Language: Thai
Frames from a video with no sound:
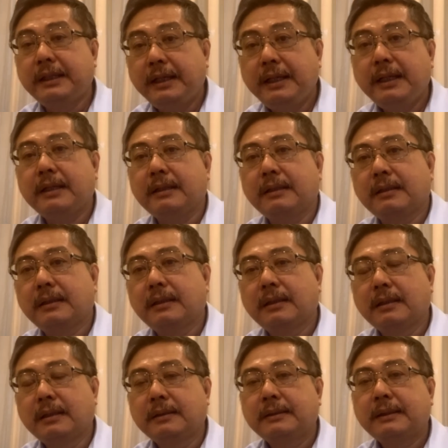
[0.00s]
ทีนี้
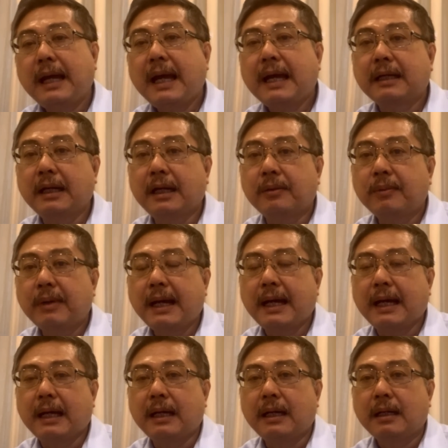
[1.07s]
ถ้าเกิดว่า
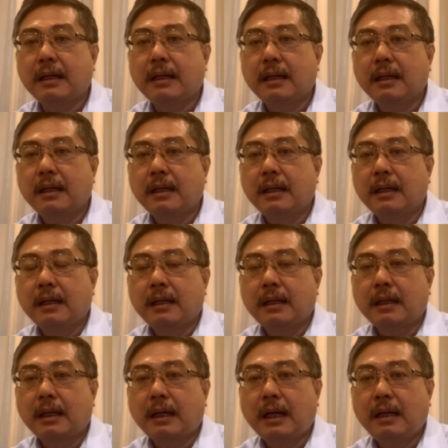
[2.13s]

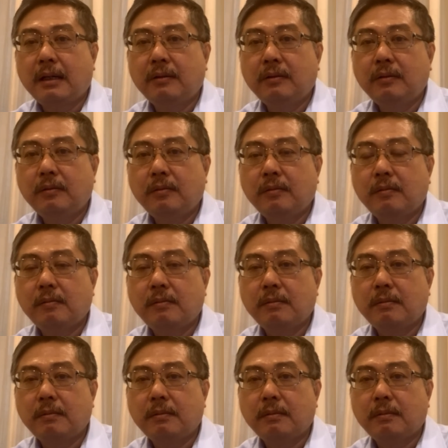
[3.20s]
เขา
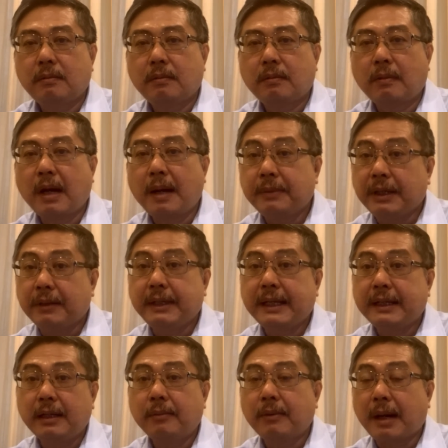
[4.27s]
ความเหนียว
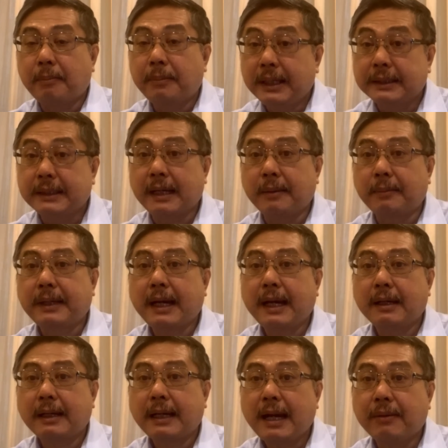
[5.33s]
แน่นระหว่างเพื่อไทยกั
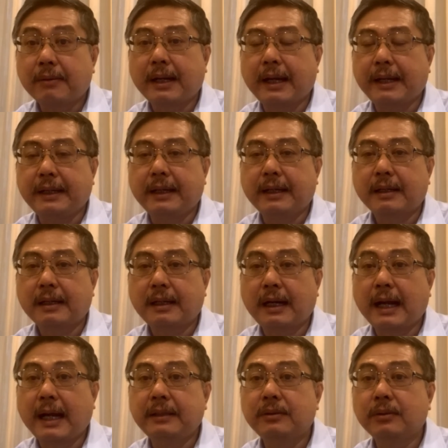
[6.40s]
บก้าวไกลเนี่ย
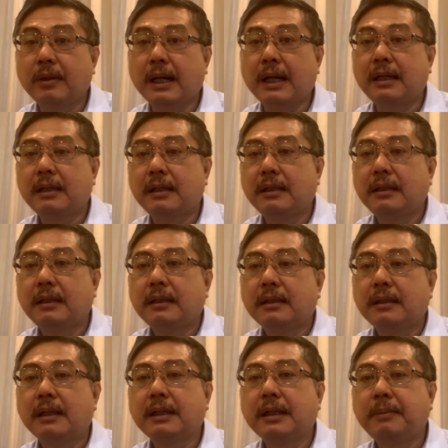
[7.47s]
คลายตัว
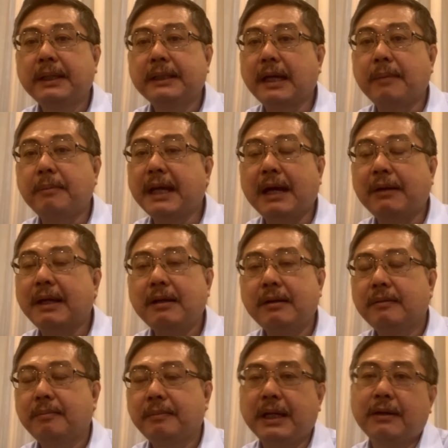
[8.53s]
ก็คือเพื่อไทยไม่เอาละ
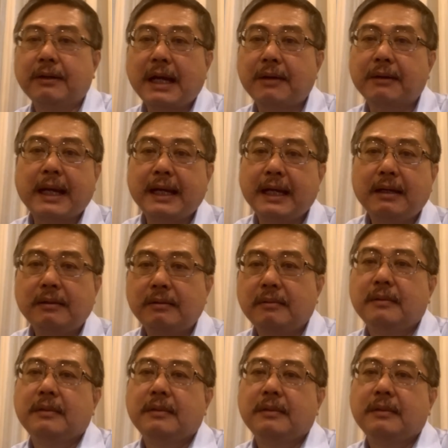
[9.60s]
ไม่เอาก้าวไกลละ